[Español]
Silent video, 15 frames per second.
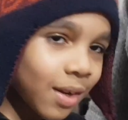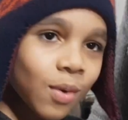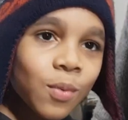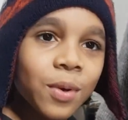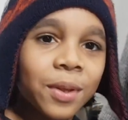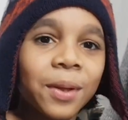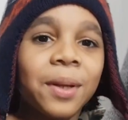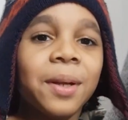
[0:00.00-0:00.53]

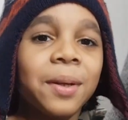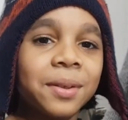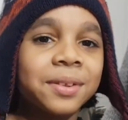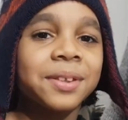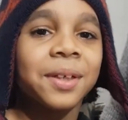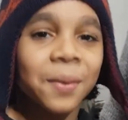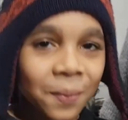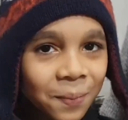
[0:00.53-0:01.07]
Bueno,
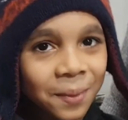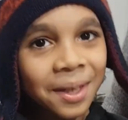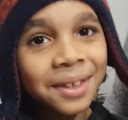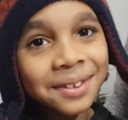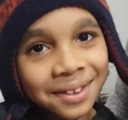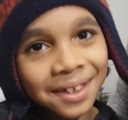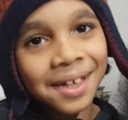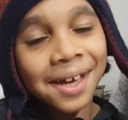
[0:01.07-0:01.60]
se los voy a
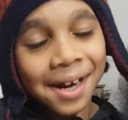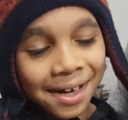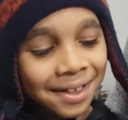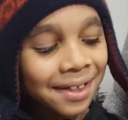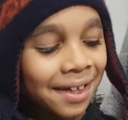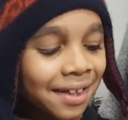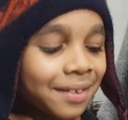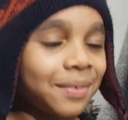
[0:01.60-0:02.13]
enseñar
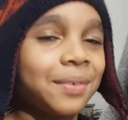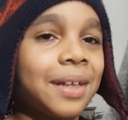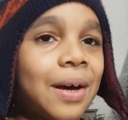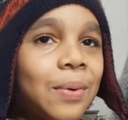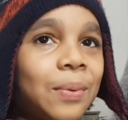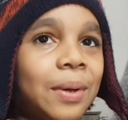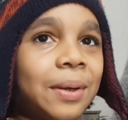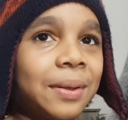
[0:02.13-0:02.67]
ya de
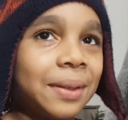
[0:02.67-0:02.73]
una vez.